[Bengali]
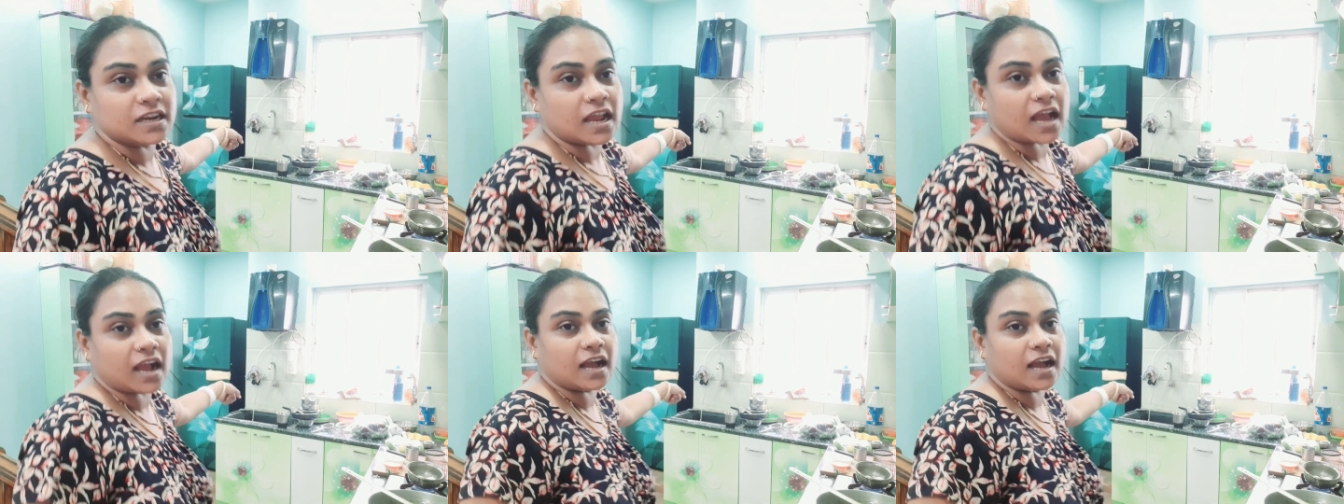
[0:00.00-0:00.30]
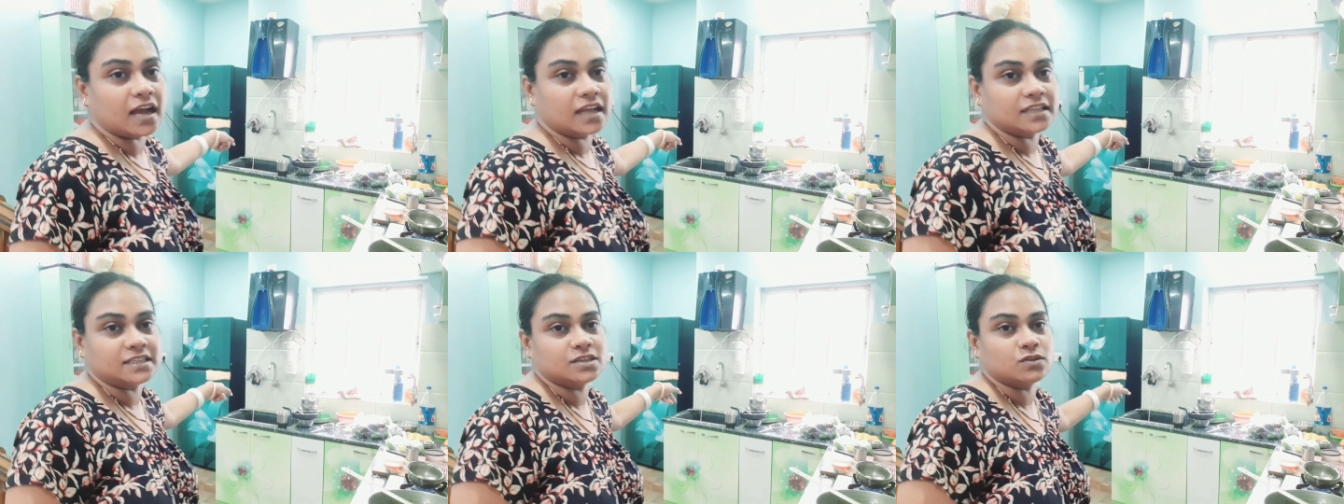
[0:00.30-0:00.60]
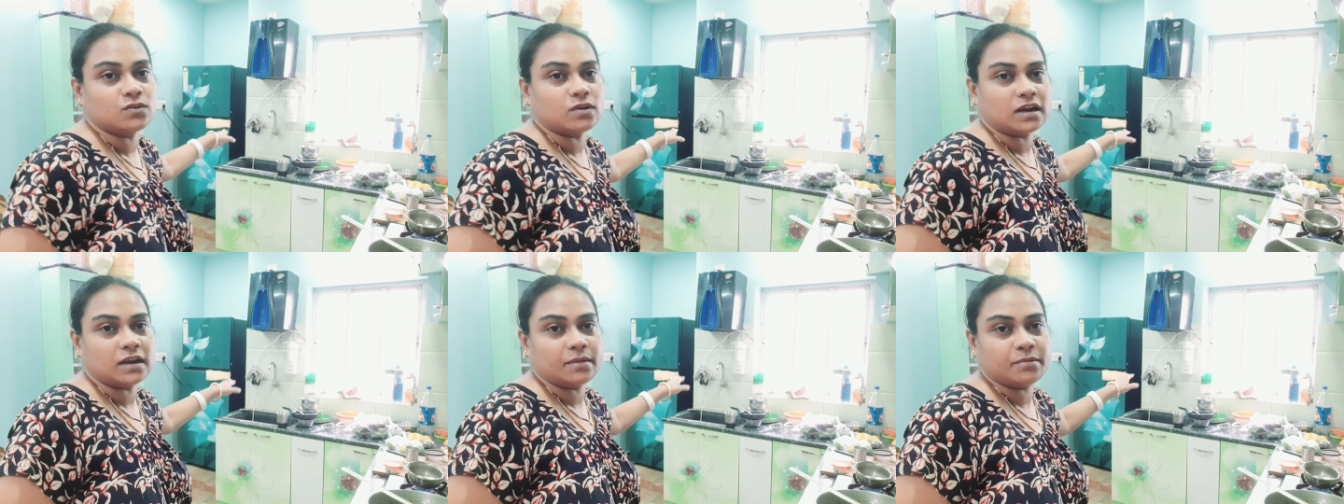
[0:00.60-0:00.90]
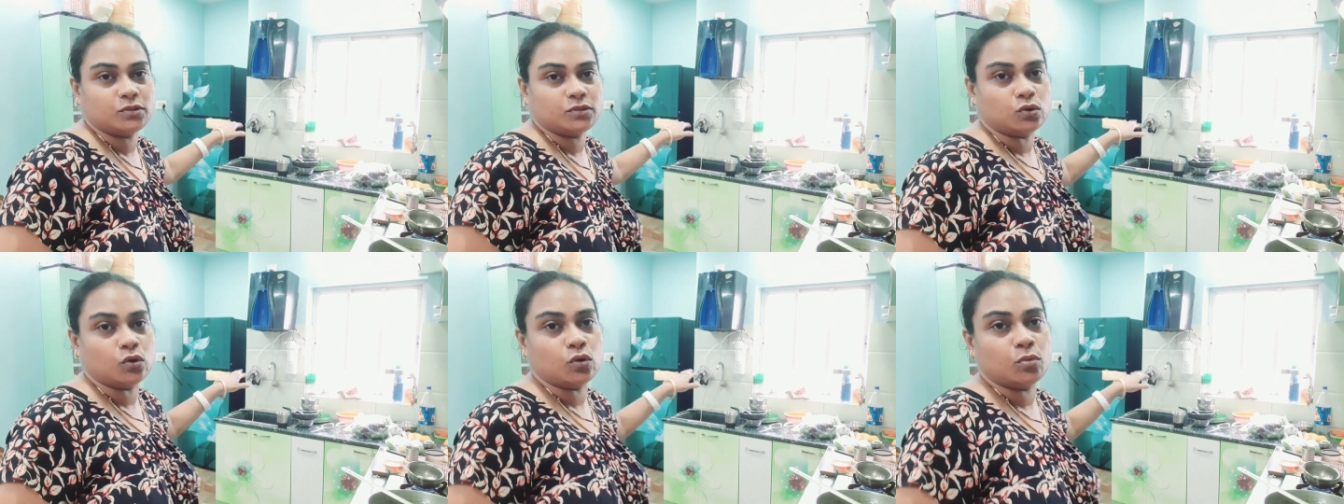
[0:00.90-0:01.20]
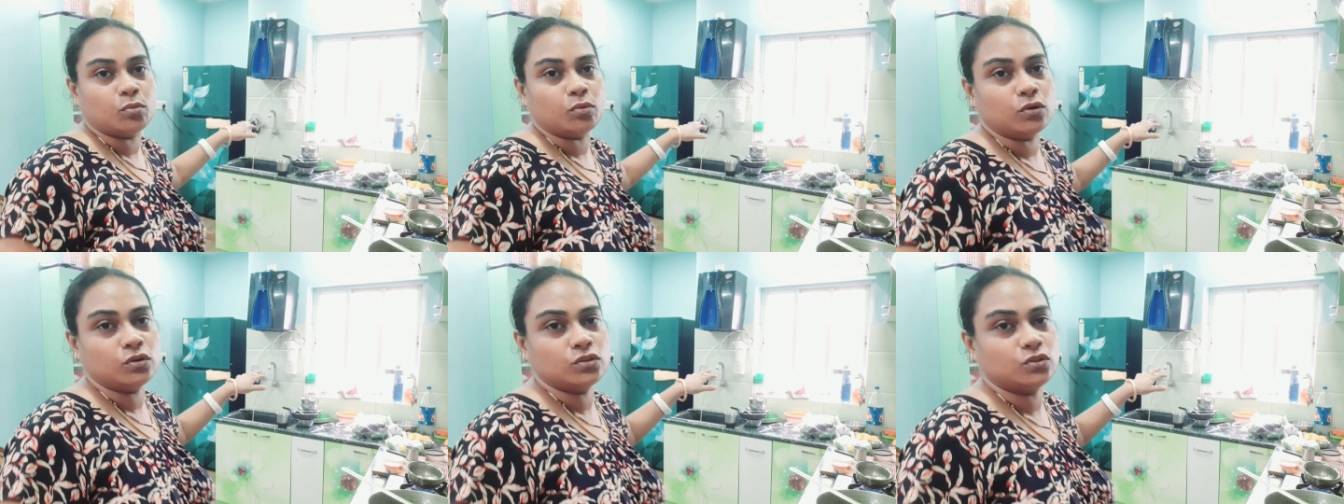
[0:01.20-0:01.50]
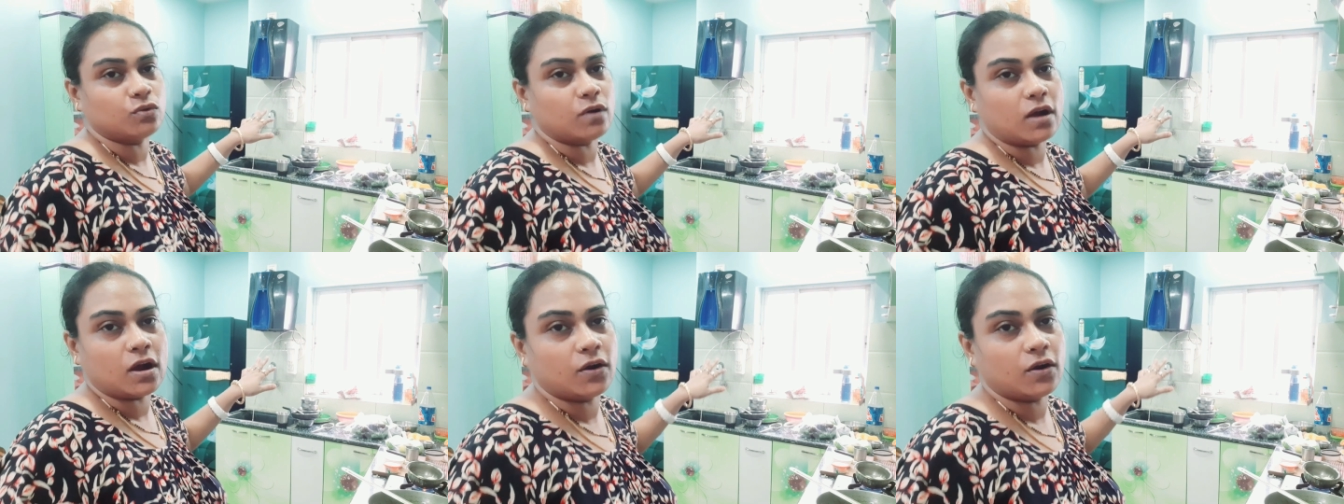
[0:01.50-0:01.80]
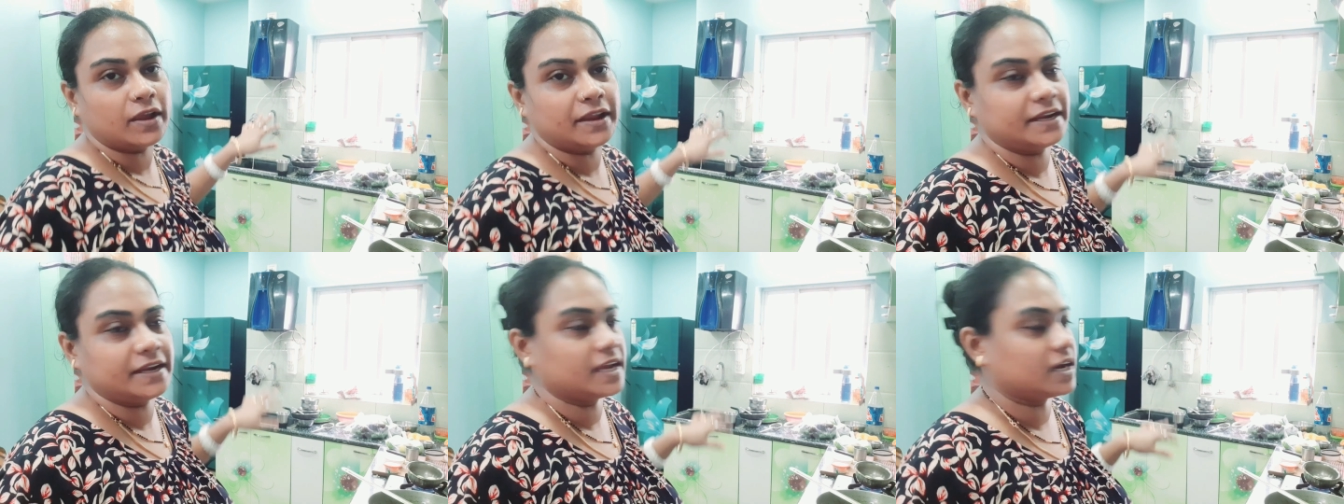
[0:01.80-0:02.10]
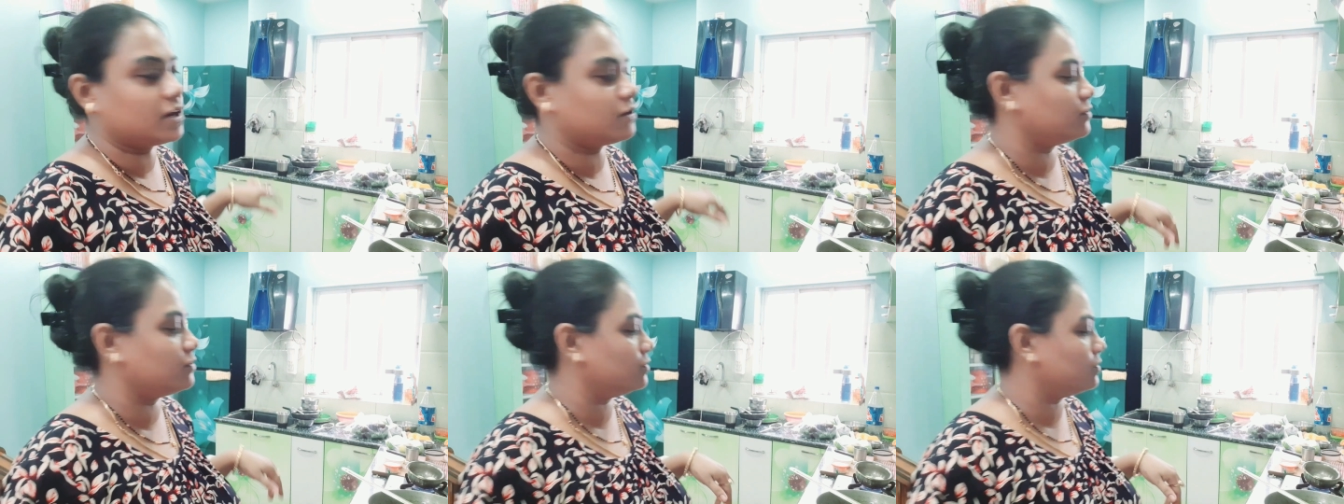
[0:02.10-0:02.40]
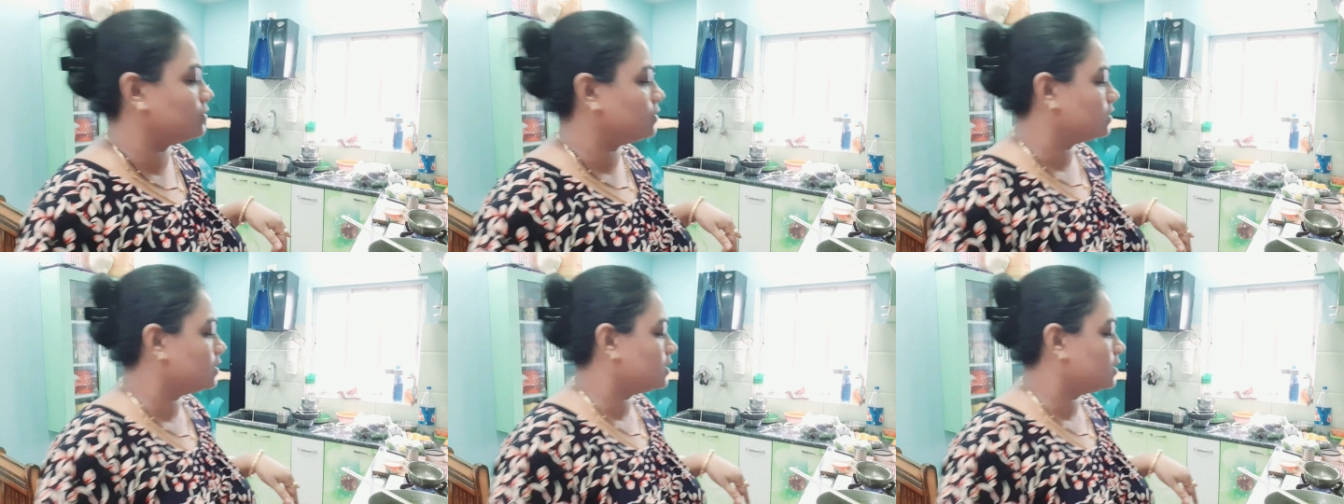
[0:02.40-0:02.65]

রাখা আছে ওখানে আমি ধোবো ধোয়া হয়নি এখনও